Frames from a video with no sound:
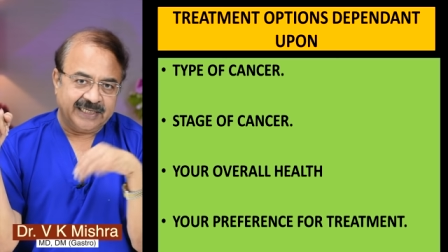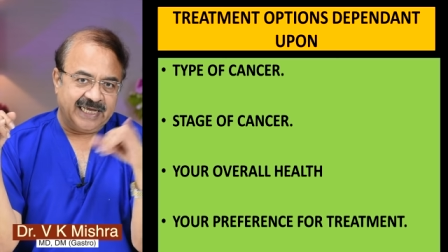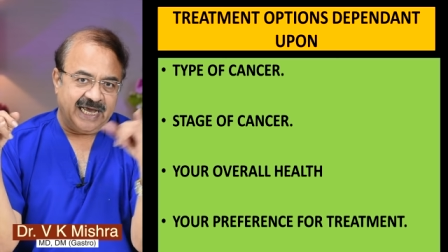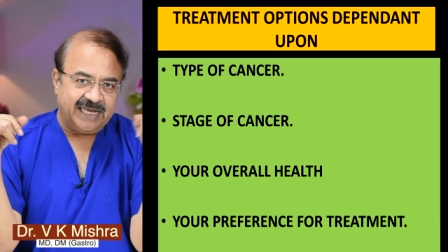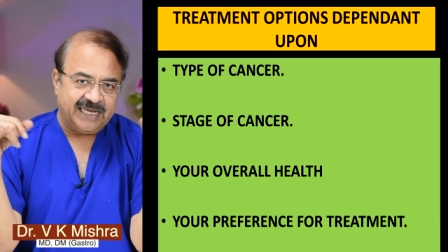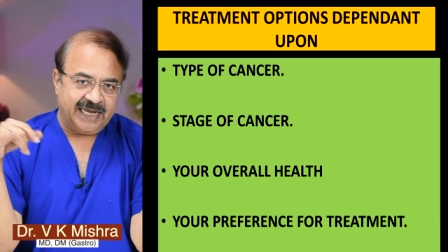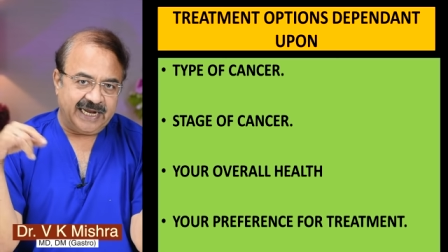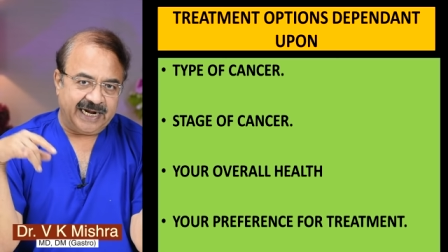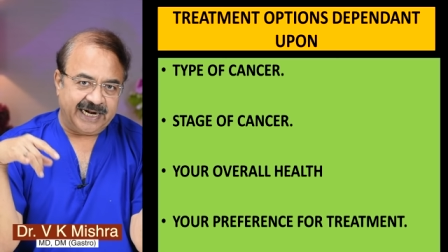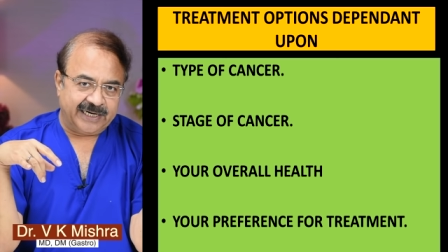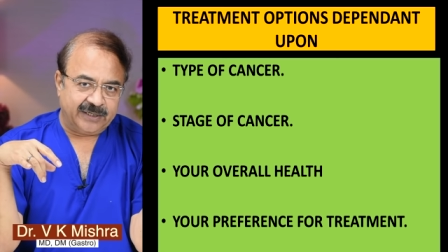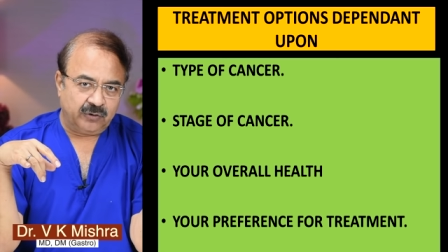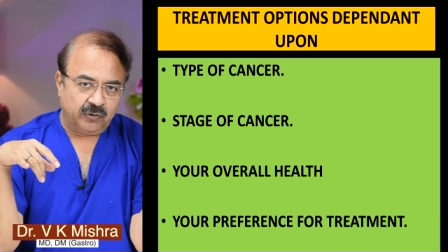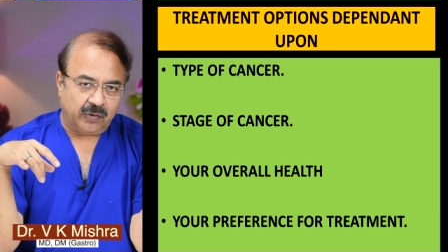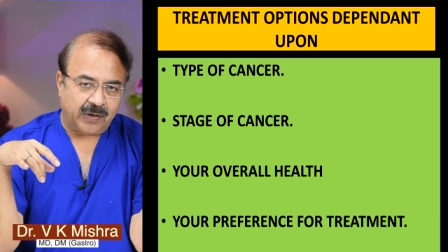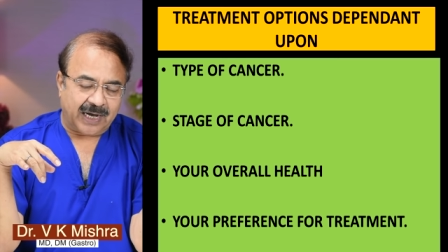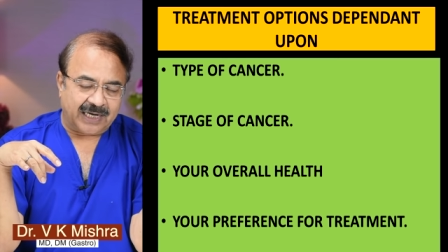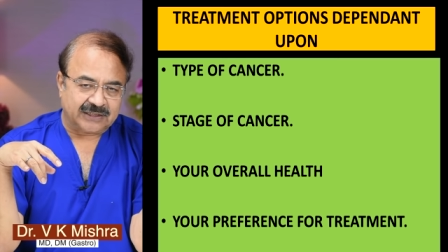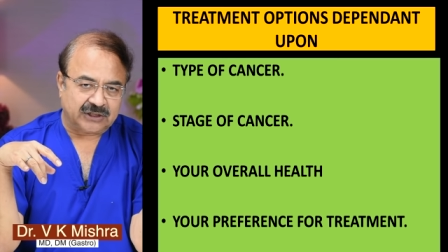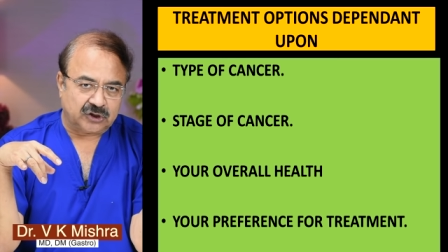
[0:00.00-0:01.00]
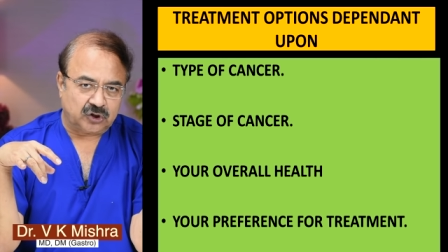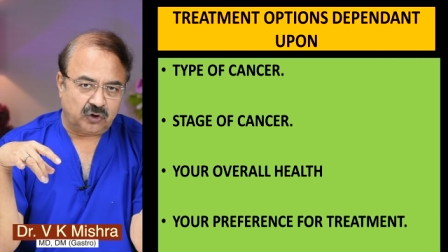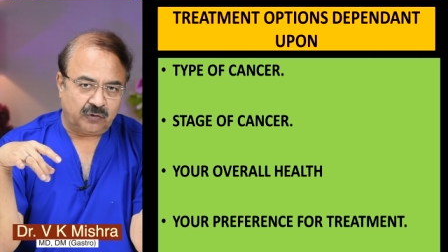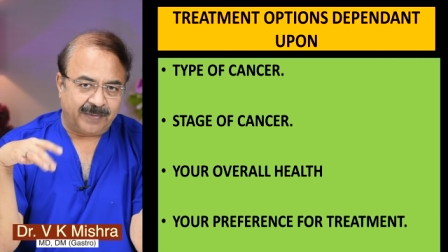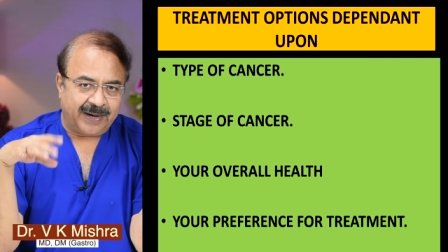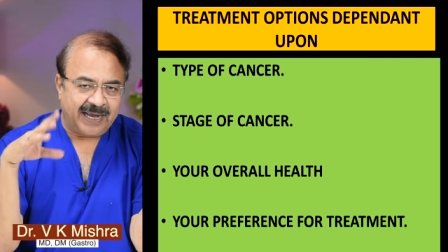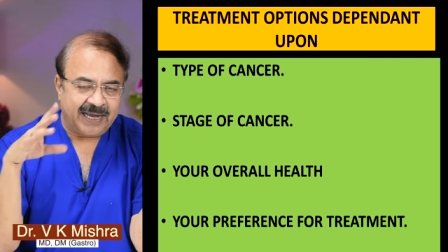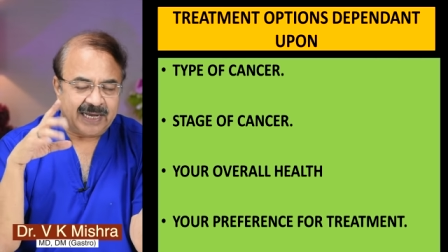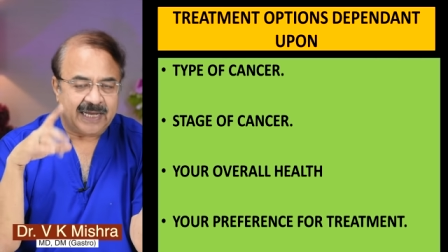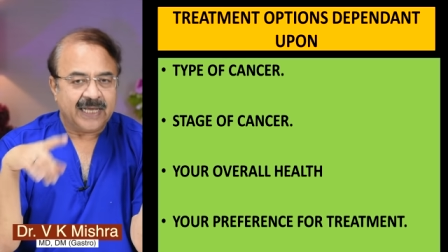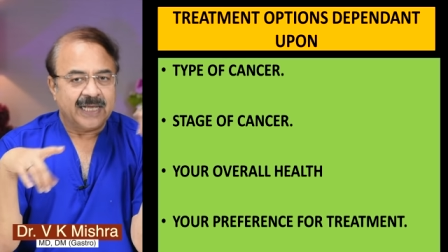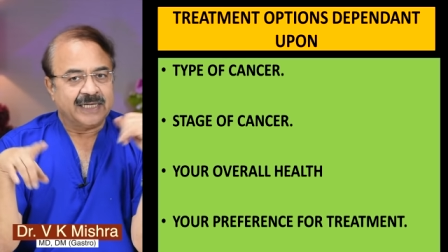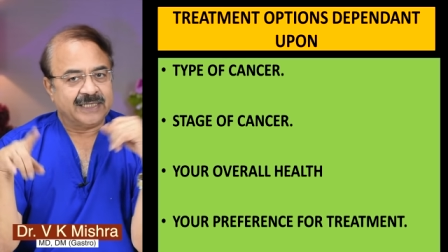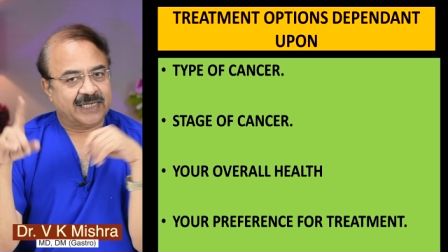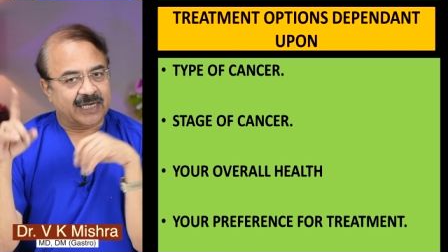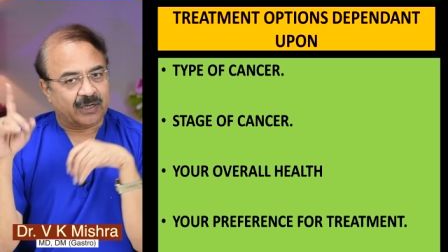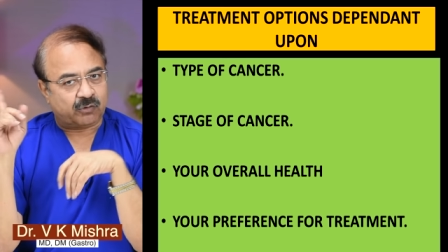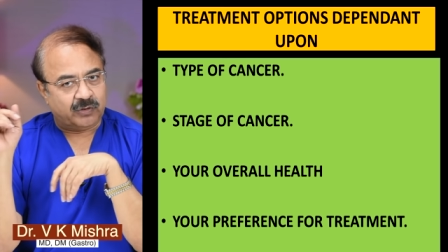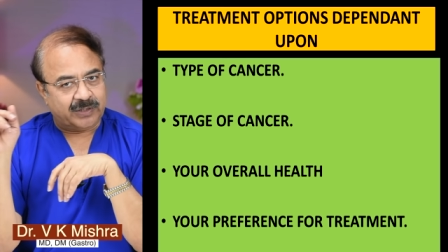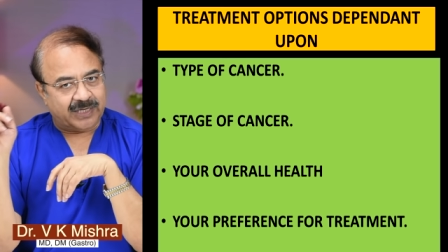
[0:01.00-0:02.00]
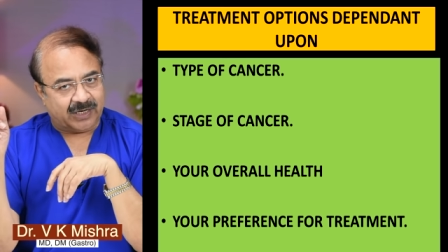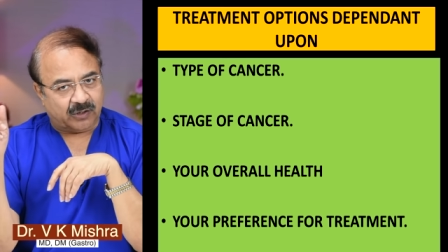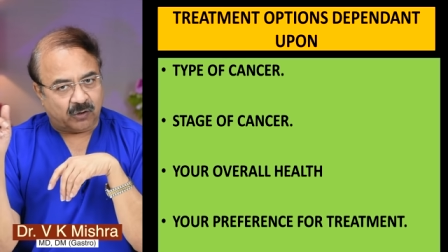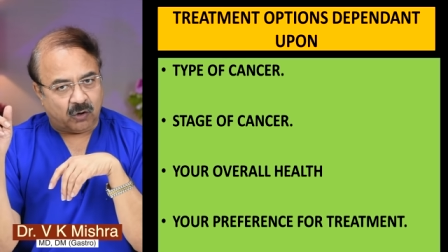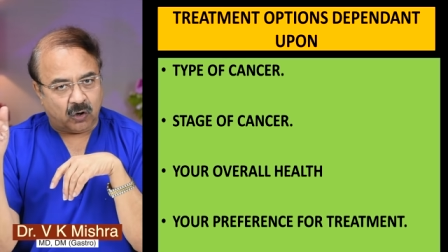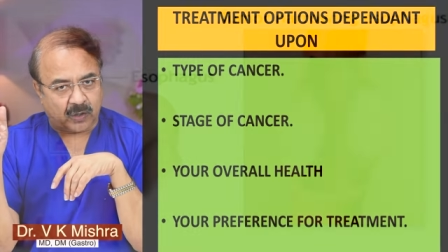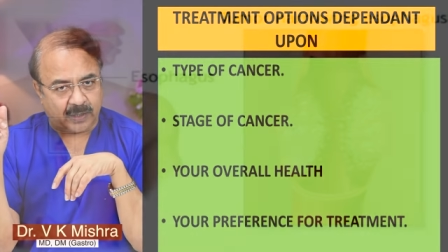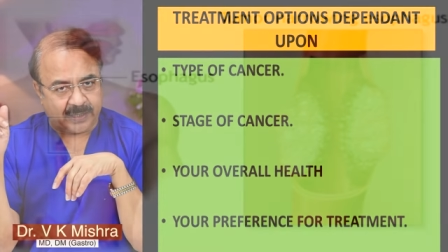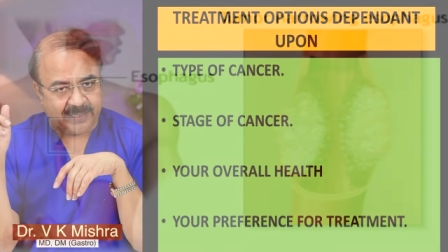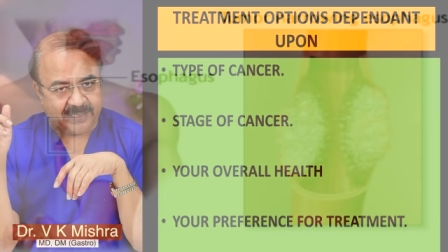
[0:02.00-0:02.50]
या ये एडिनो कार्सिनोमा है या कोई और